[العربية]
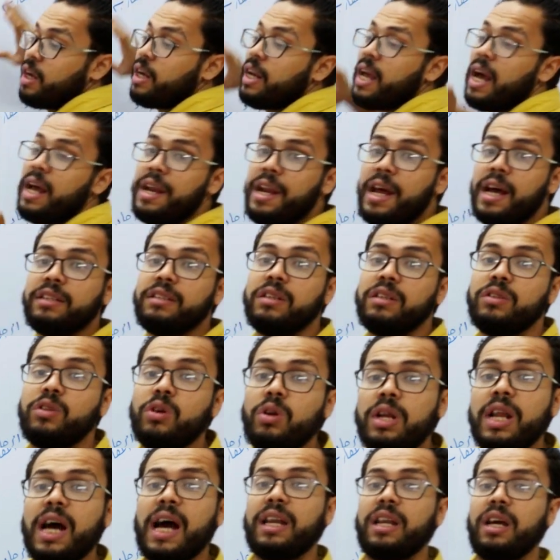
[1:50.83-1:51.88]
لانها
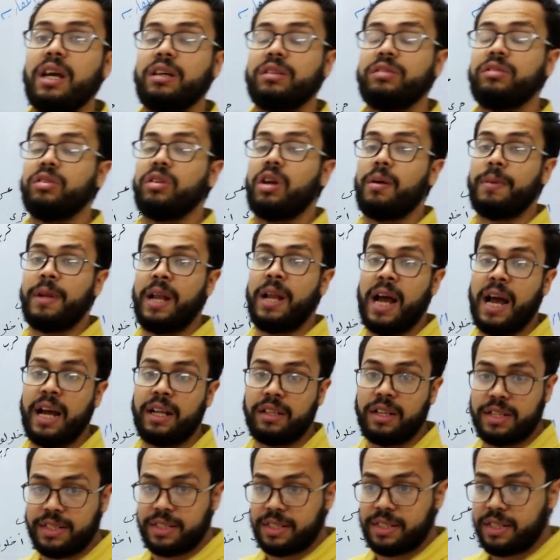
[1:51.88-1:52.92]
تدل على اقتراب
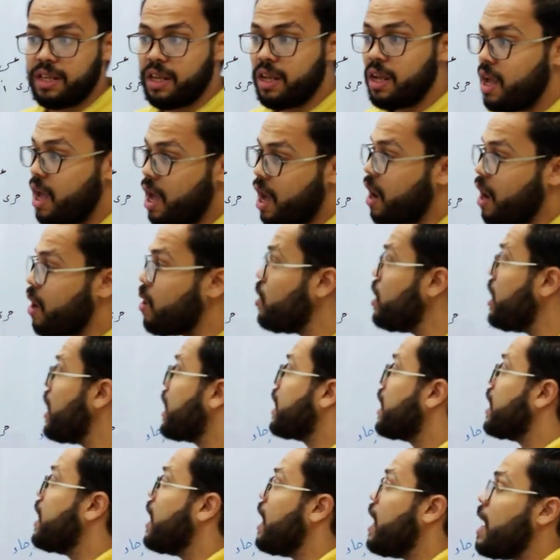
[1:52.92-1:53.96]
الحدث هقول
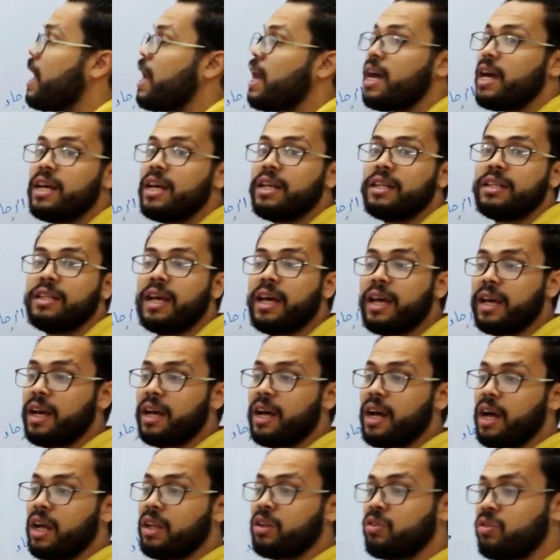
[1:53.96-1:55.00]
لك كاد
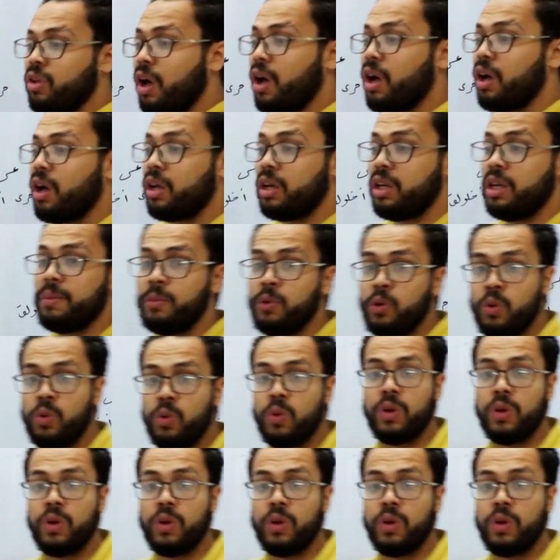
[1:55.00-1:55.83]
الطالب